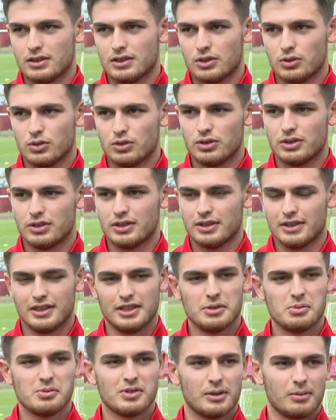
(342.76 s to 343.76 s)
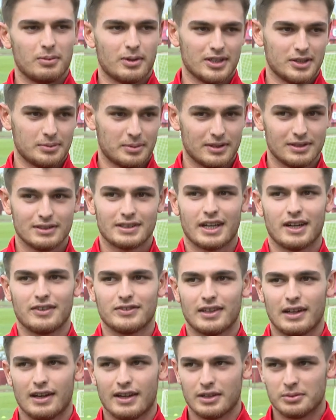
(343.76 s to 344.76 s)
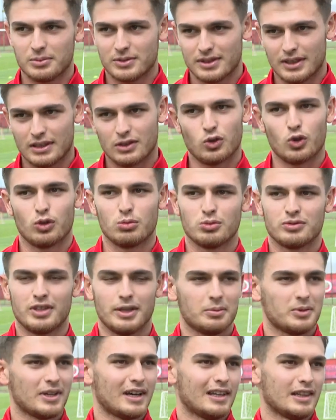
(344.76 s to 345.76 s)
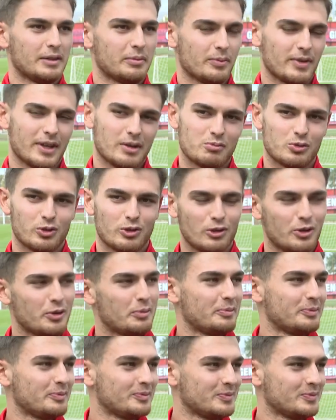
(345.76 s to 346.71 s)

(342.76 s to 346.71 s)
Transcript: ee, iyi bir deplasman. Taraftarlarımızdan da olumlu tepki aldım. Mutluyum.